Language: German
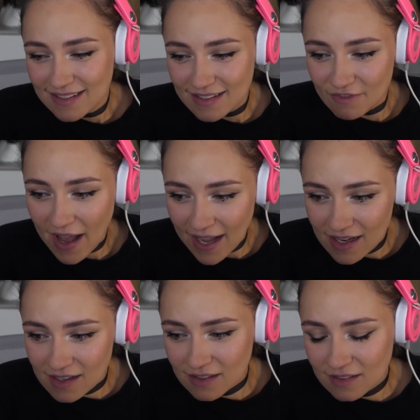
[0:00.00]

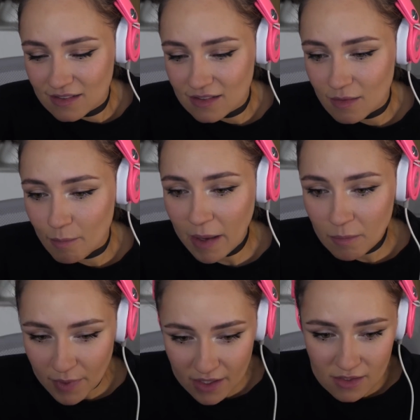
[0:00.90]
Weil mein
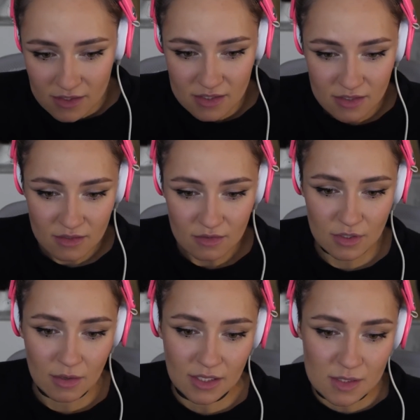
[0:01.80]
Bild
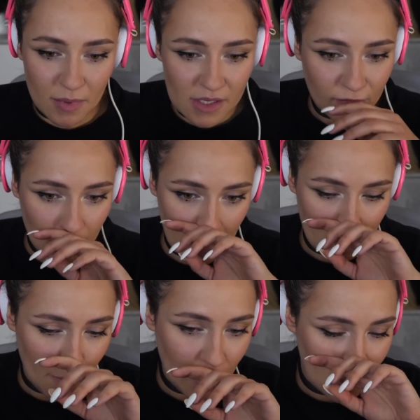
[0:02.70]
oder das Bild von meinem
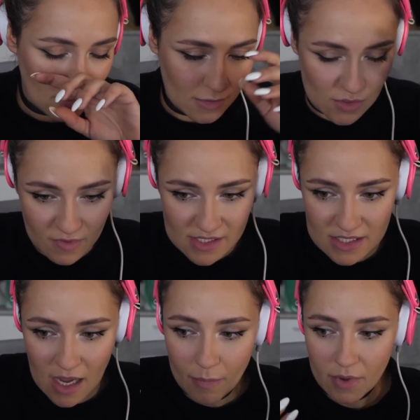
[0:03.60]
Papa, also was
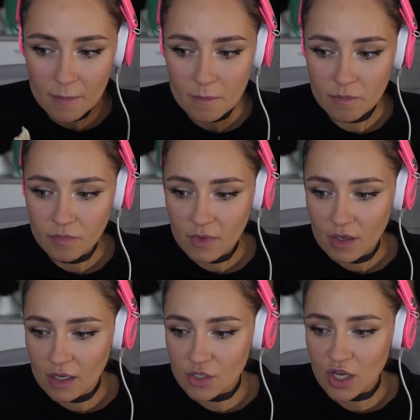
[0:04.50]
ich habe,
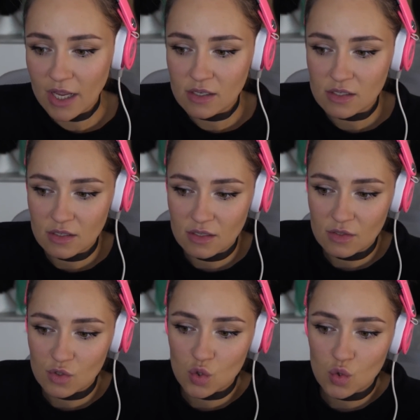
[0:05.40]
anscheinend
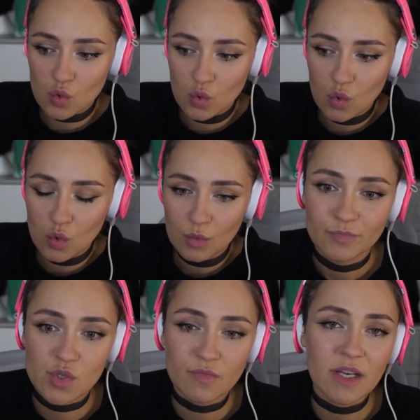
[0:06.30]
zu,
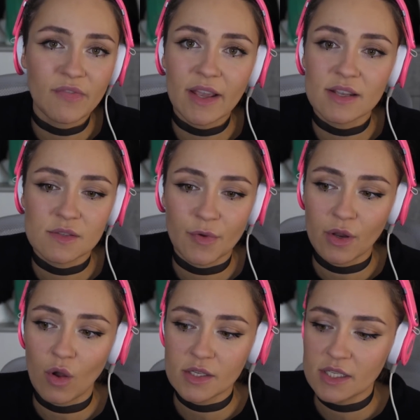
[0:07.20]
zu weit weg ist von
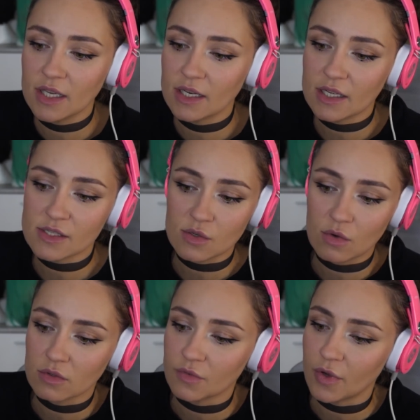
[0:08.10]
der heutigen
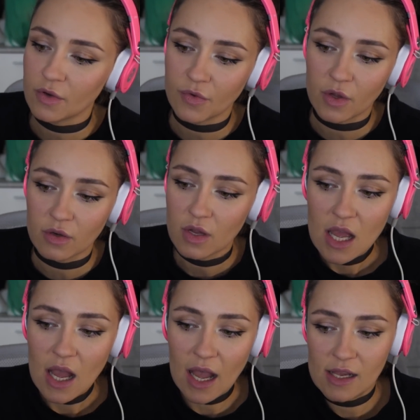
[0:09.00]
Generation und von, von
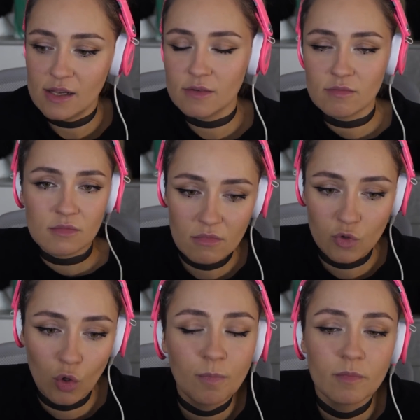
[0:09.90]
allen
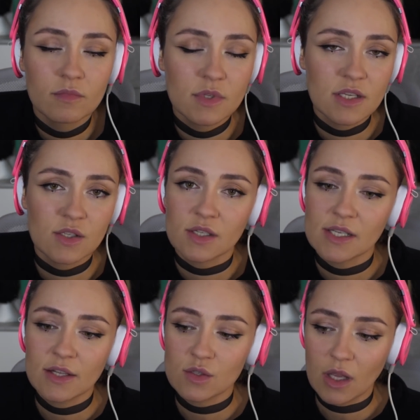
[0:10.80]
Typen, die es
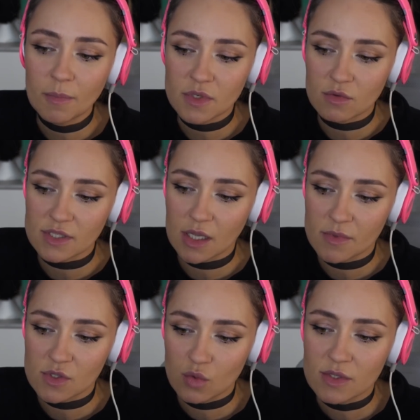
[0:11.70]
zurzeit so gibt. Und es
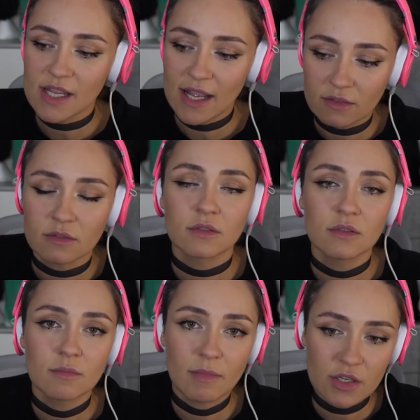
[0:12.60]
gibt zu selten
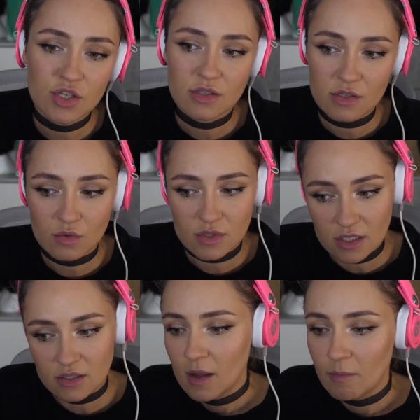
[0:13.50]
Menschen, die so
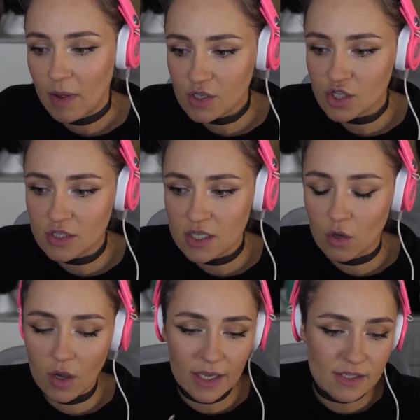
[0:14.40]
sind. Menschen, die
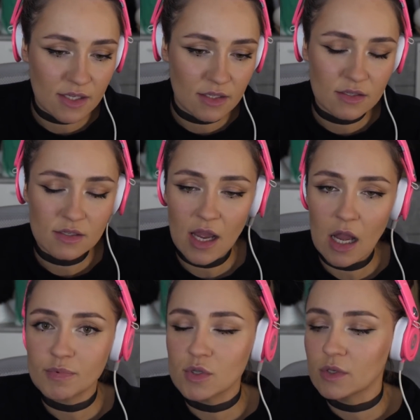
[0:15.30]
korrekt sind,
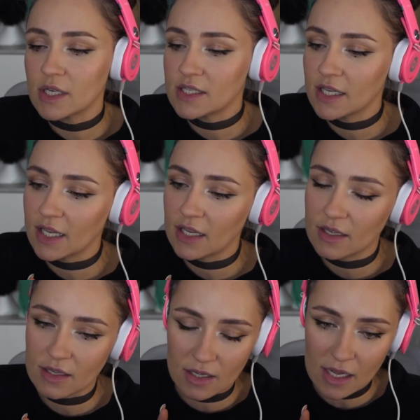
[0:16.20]
absolut, integri
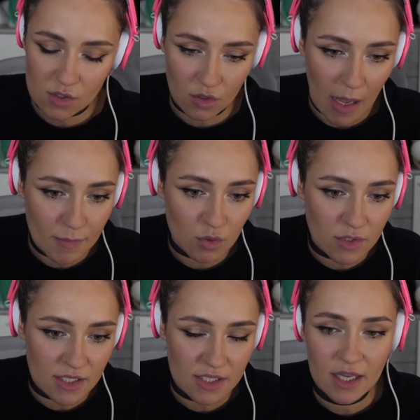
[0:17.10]
äh, äh, also absolut
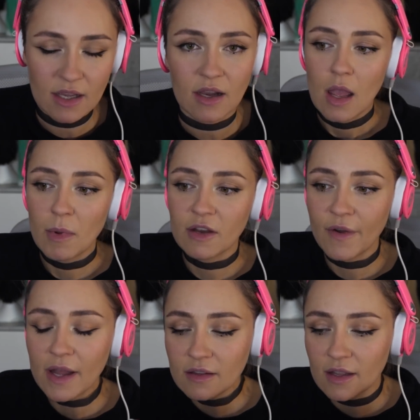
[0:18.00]
integer. Mein
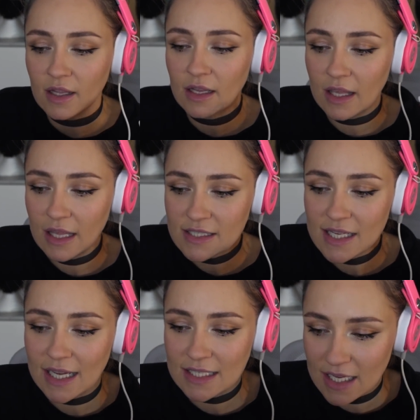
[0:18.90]
Vater hat eine
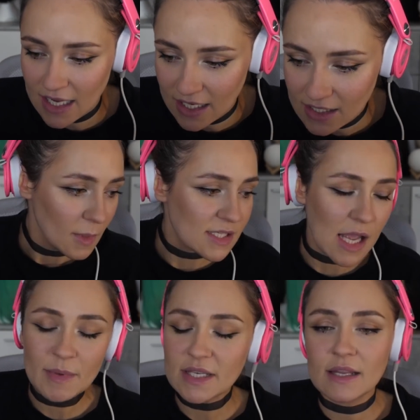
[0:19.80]
Integrität, das
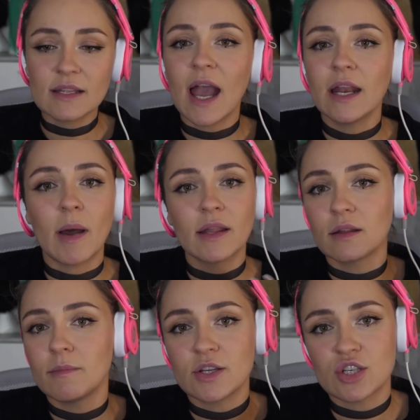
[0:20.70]
habe ich in keinem
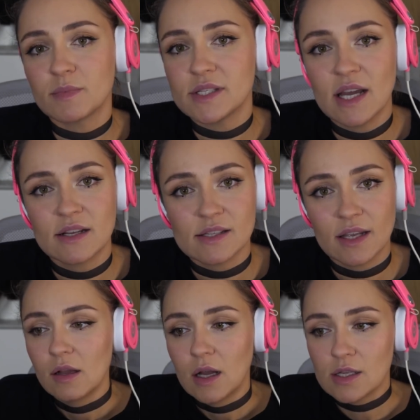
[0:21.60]
anderen Menschen bisher
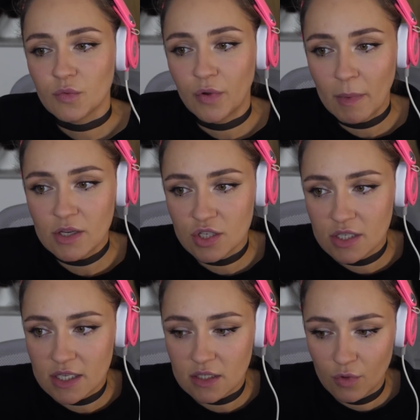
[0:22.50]
gesehen. Also von Menschen,
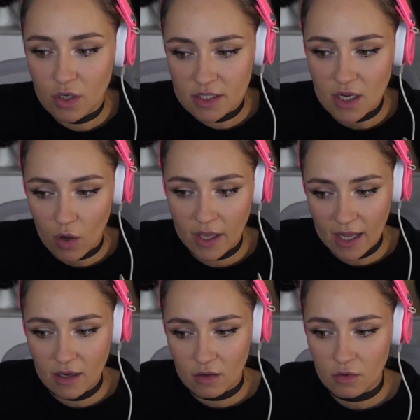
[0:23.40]
die ich wirklich auch
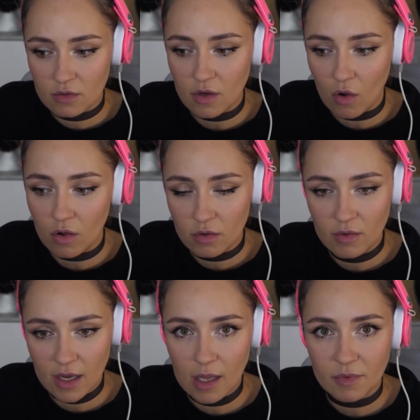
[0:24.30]
kenne und auch
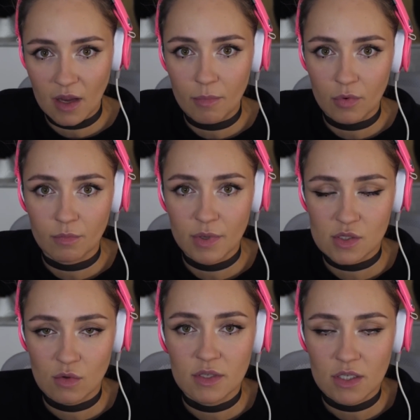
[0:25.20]
erlebt habe und
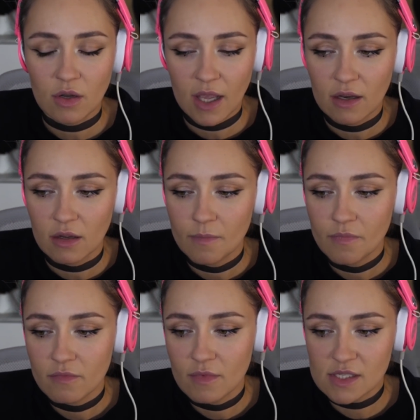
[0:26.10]
persönlich auch kenne.
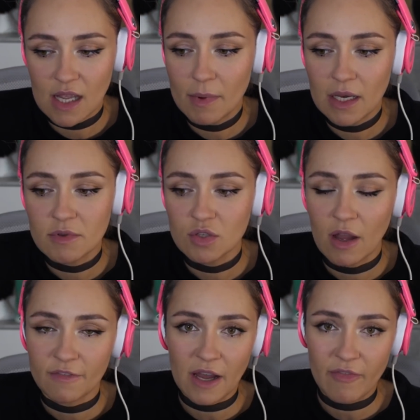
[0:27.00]
Das kann man nämlich nur
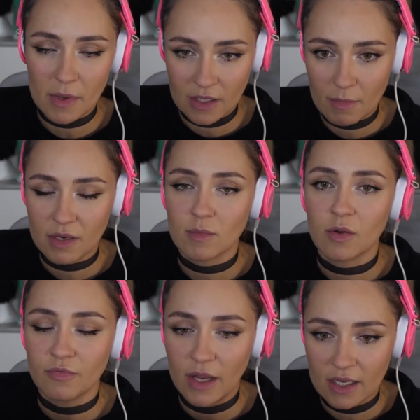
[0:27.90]
erfahren, wenn man jemanden
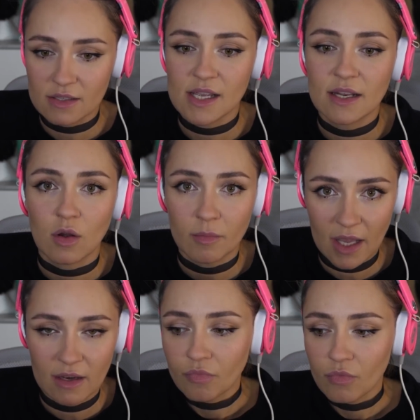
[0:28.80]
auf einem längeren Zeitraum
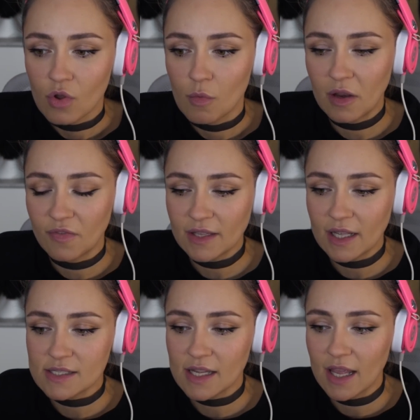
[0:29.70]
kennt. Und mein Vater
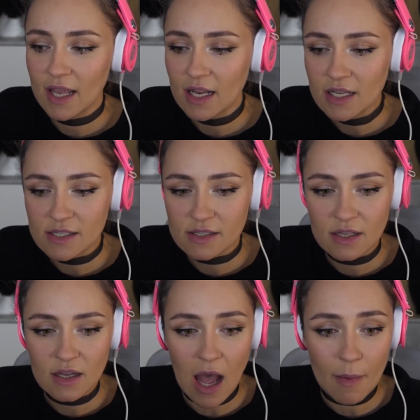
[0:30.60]
ist der
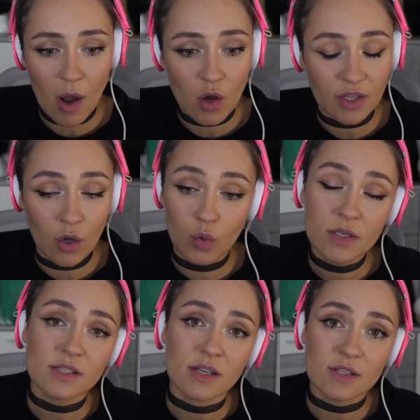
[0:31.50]
ehrlichste, aber auch der
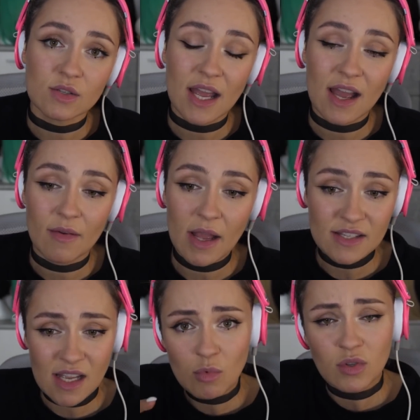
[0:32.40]
ruhigste. Also der hält
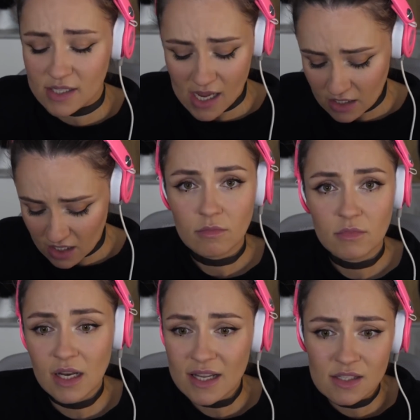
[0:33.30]
seinen Mund, der sagt nichts.
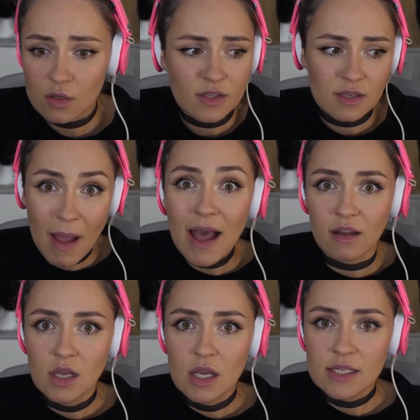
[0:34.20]
Der lässt die Leute
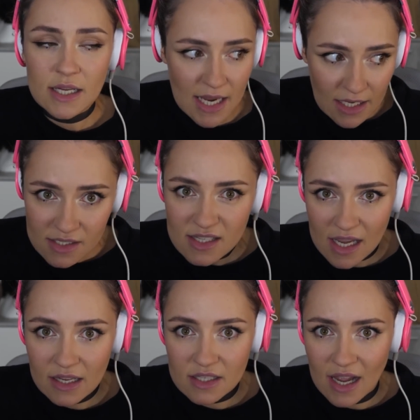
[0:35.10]
machen. Der denkt sich
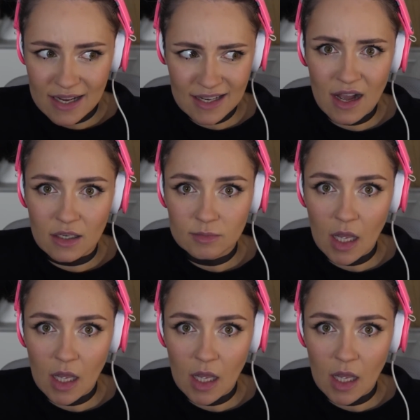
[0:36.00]
seinen Tag. Teil, klar.